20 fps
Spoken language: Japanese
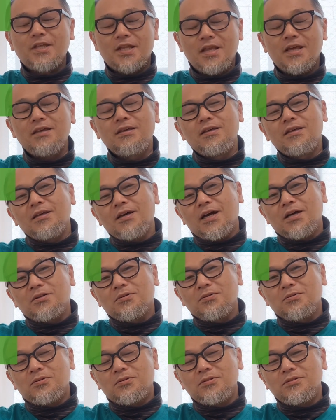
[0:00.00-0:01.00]
でね、あ
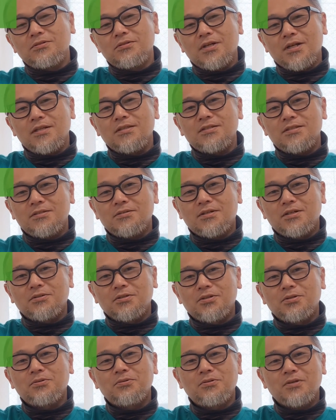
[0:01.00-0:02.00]
のこういう感じのあ
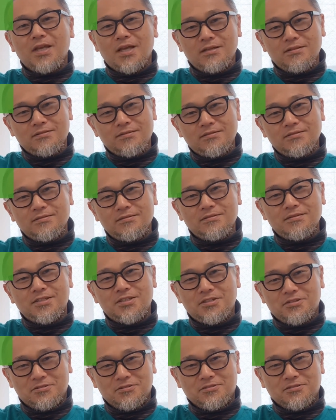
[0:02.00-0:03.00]
の表現
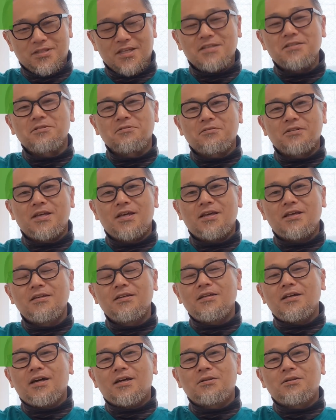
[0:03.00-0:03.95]
集ですよね。